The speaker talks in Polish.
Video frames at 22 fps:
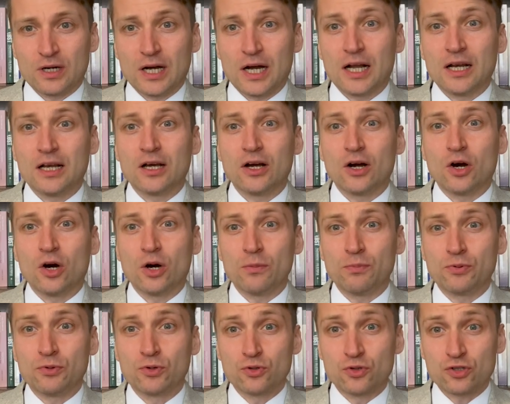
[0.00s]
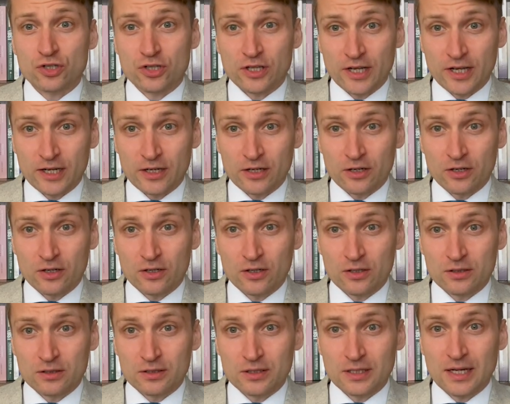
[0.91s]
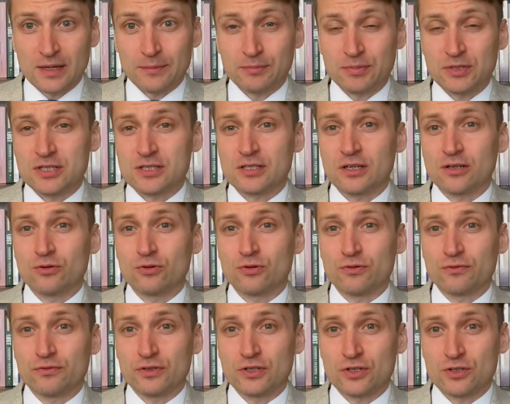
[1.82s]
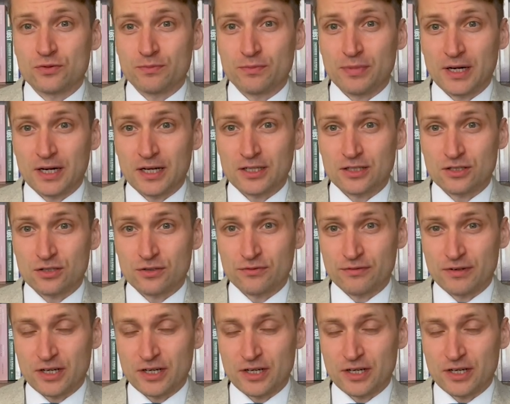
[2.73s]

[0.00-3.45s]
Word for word: ale oprócz tego napisał również bardzo